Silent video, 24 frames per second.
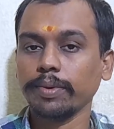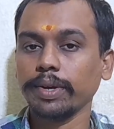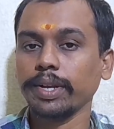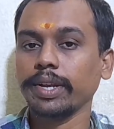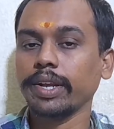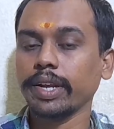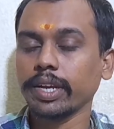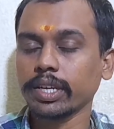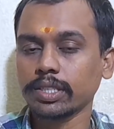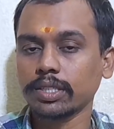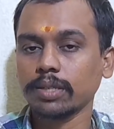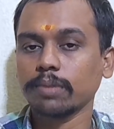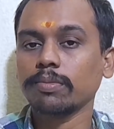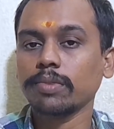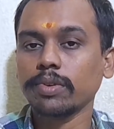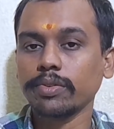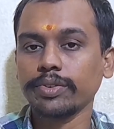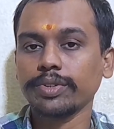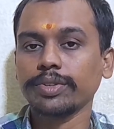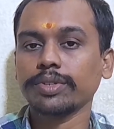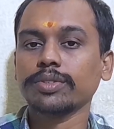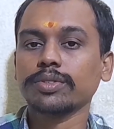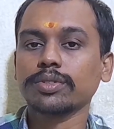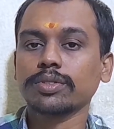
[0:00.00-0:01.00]
బై నెక్స్ట్
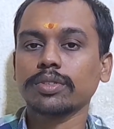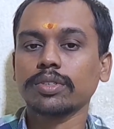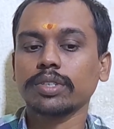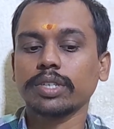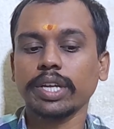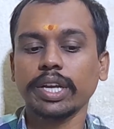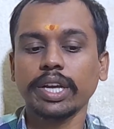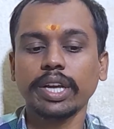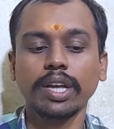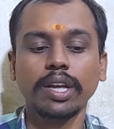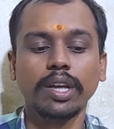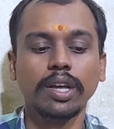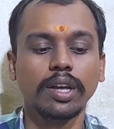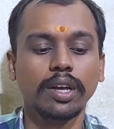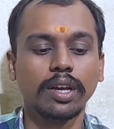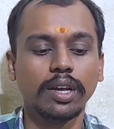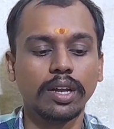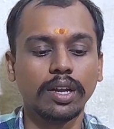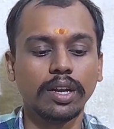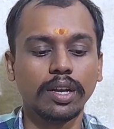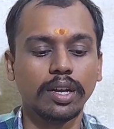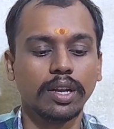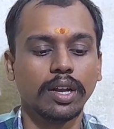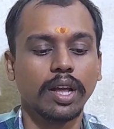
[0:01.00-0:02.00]
మూవీ చూసుకుంటే
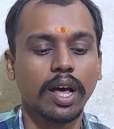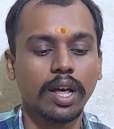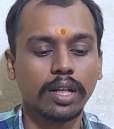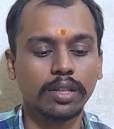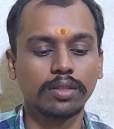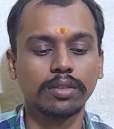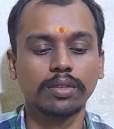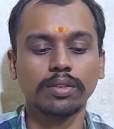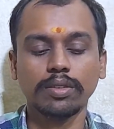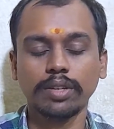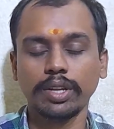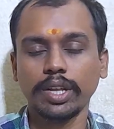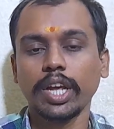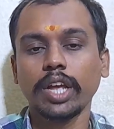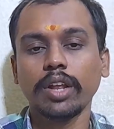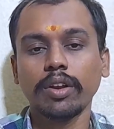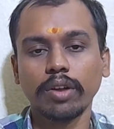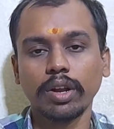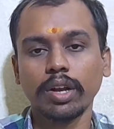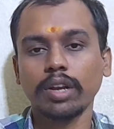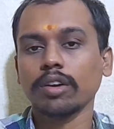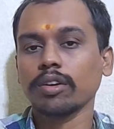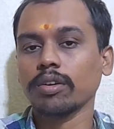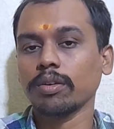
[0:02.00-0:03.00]
నాతో నేను
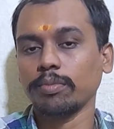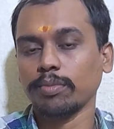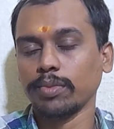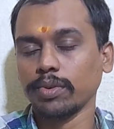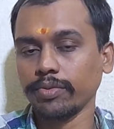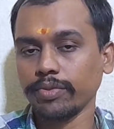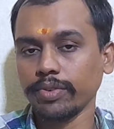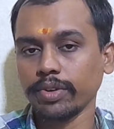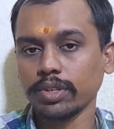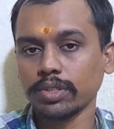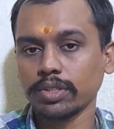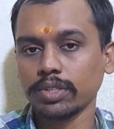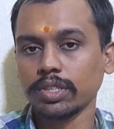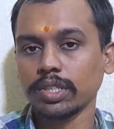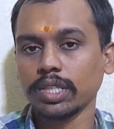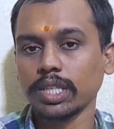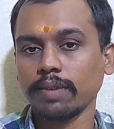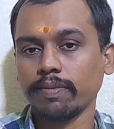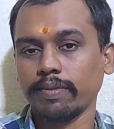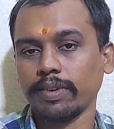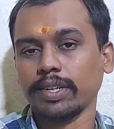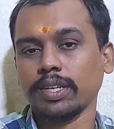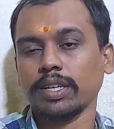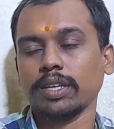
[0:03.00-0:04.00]
అనే ఒక మూవీ
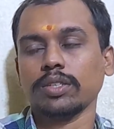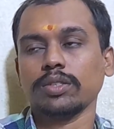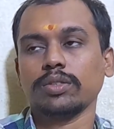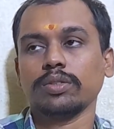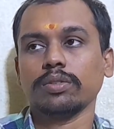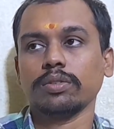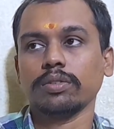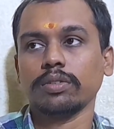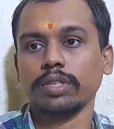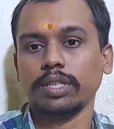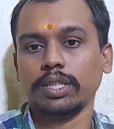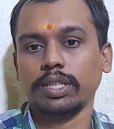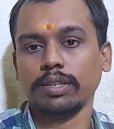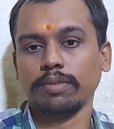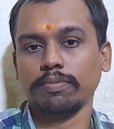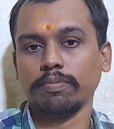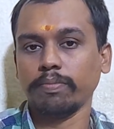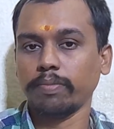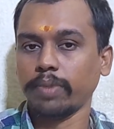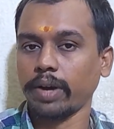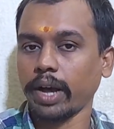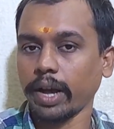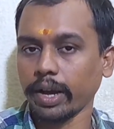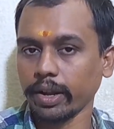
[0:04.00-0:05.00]
వచ్చిందన్నమాట సో ఇది
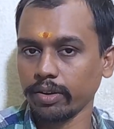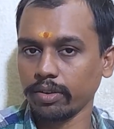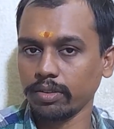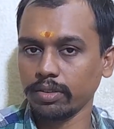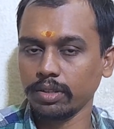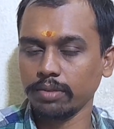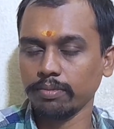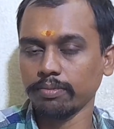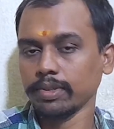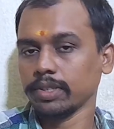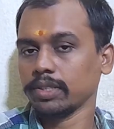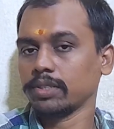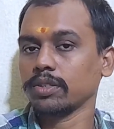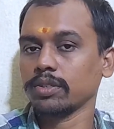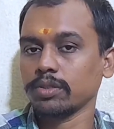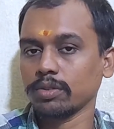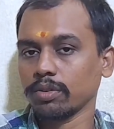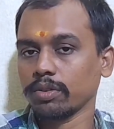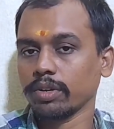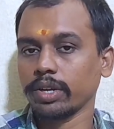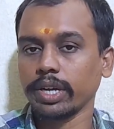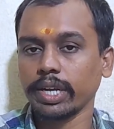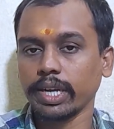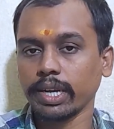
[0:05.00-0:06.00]
బాగానే ఉంది మెసేజ్
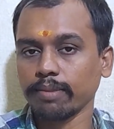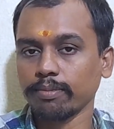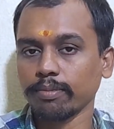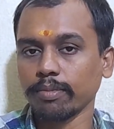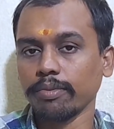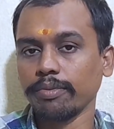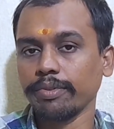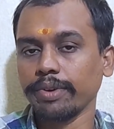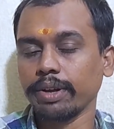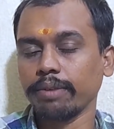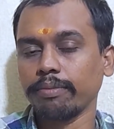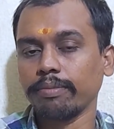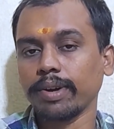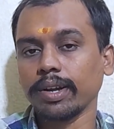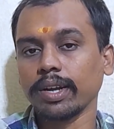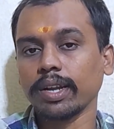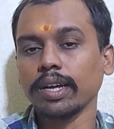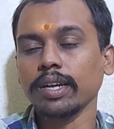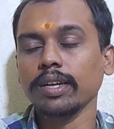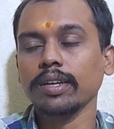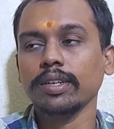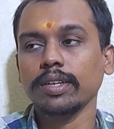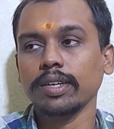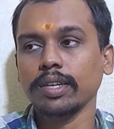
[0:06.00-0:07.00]
ఓరియంటెడ్ మూవీ అనమాట
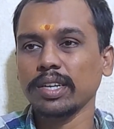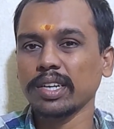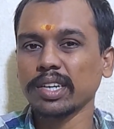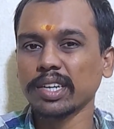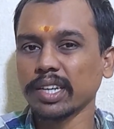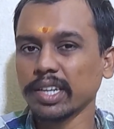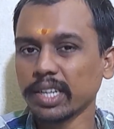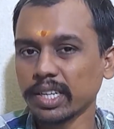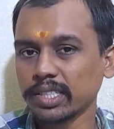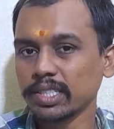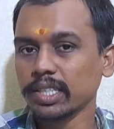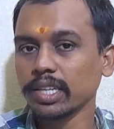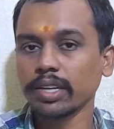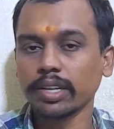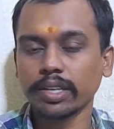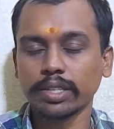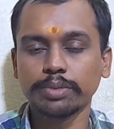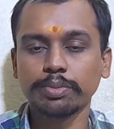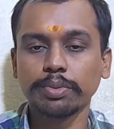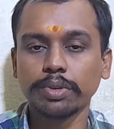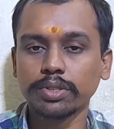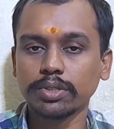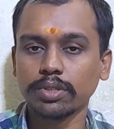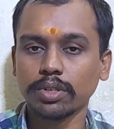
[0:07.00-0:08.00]
డీసెంట్
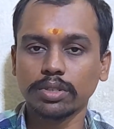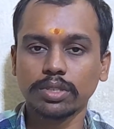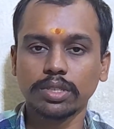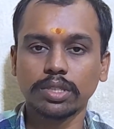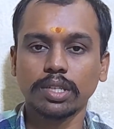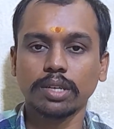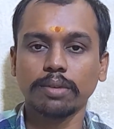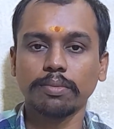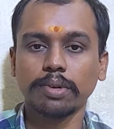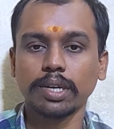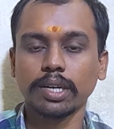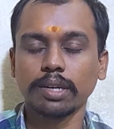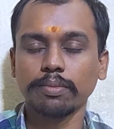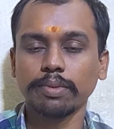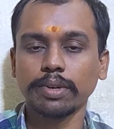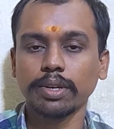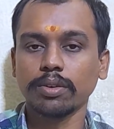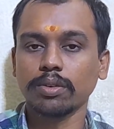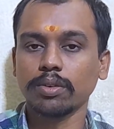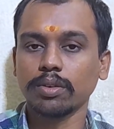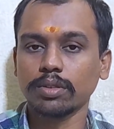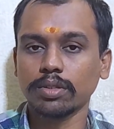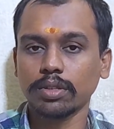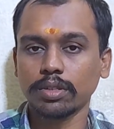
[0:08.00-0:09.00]
రెస్పాన్స్ వచ్చిందన్నమాట అవి
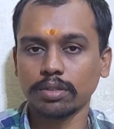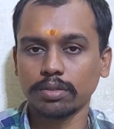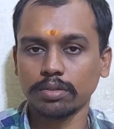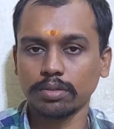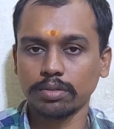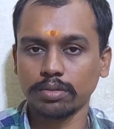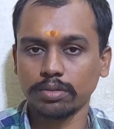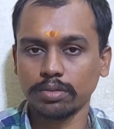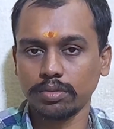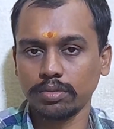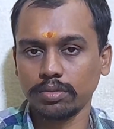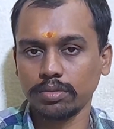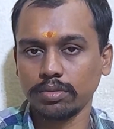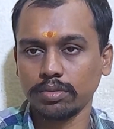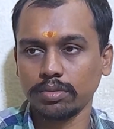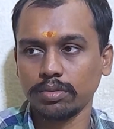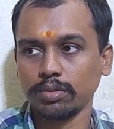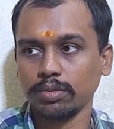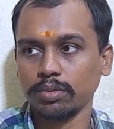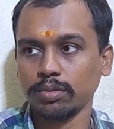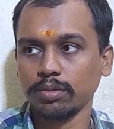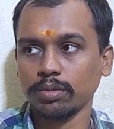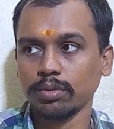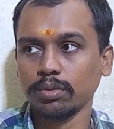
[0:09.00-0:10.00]
కొందరు
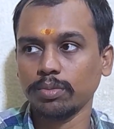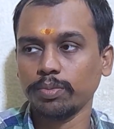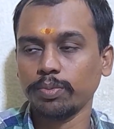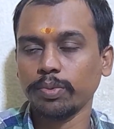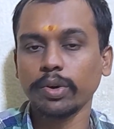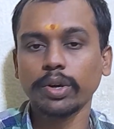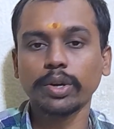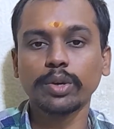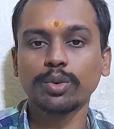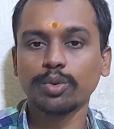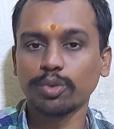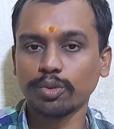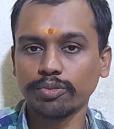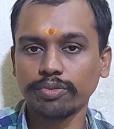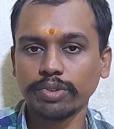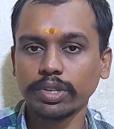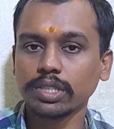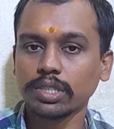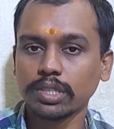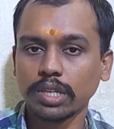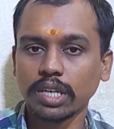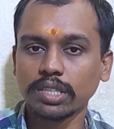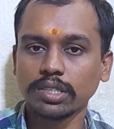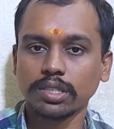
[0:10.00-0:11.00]
టూ పాయింట్ టూ
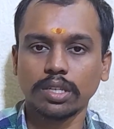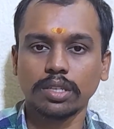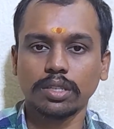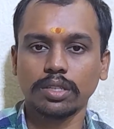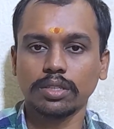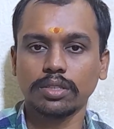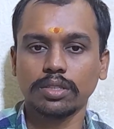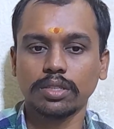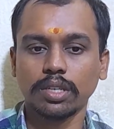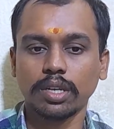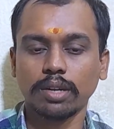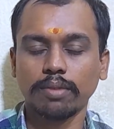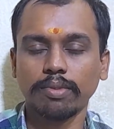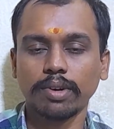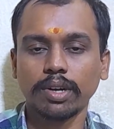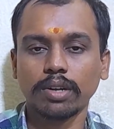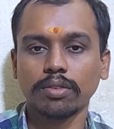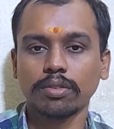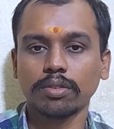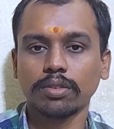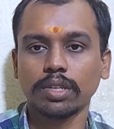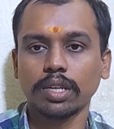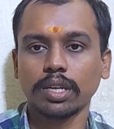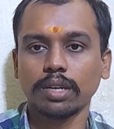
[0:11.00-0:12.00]
ఫైవ్ స్టార్స్ అయితే ఇచ్చారన్నమాట
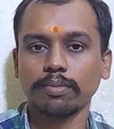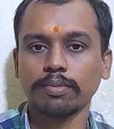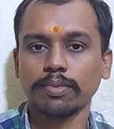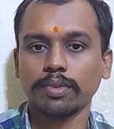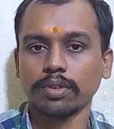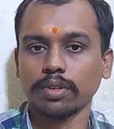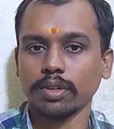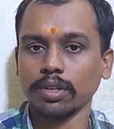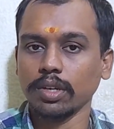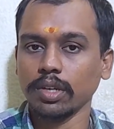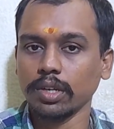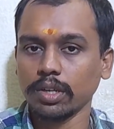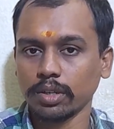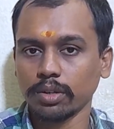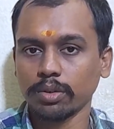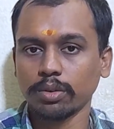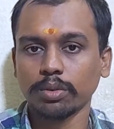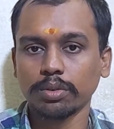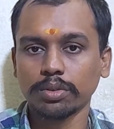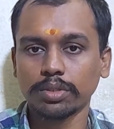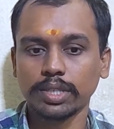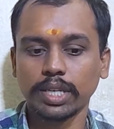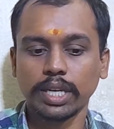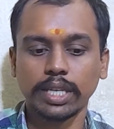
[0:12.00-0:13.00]
కొందరేమో
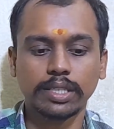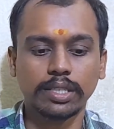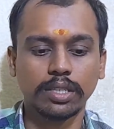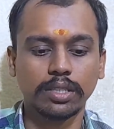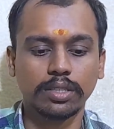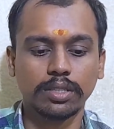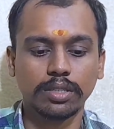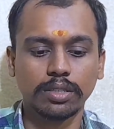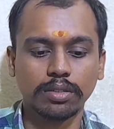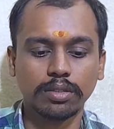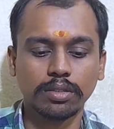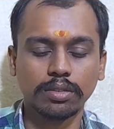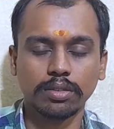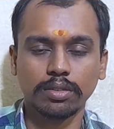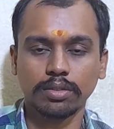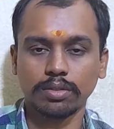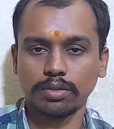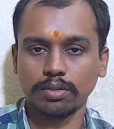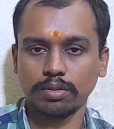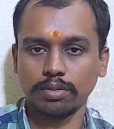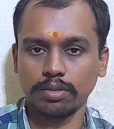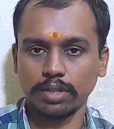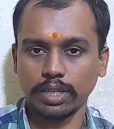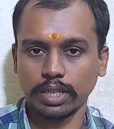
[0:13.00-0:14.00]
టూ స్టార్స్ ఇచ్చారు
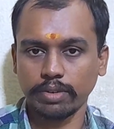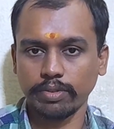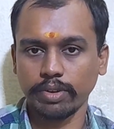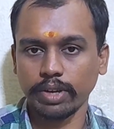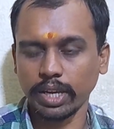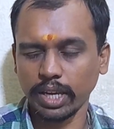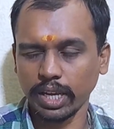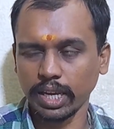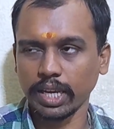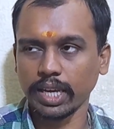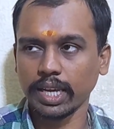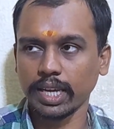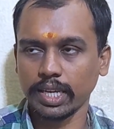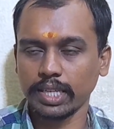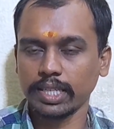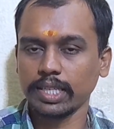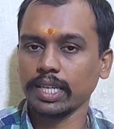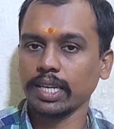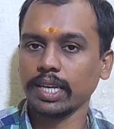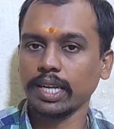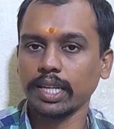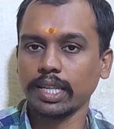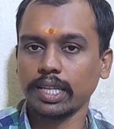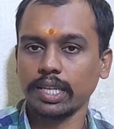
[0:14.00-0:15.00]
సో ఎక్కువ
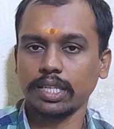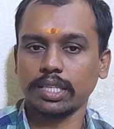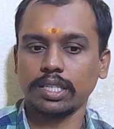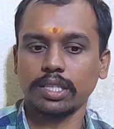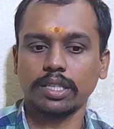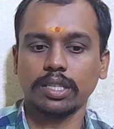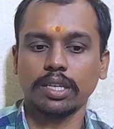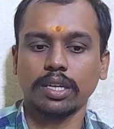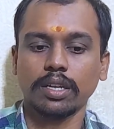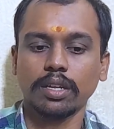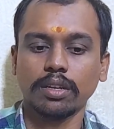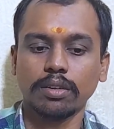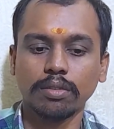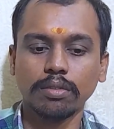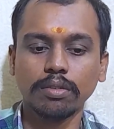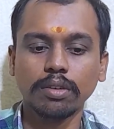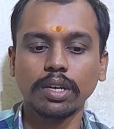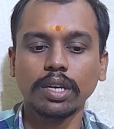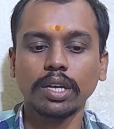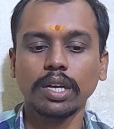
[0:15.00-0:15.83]
ఎంగేజింగ్ లేదనేసి అయితే అన్నారు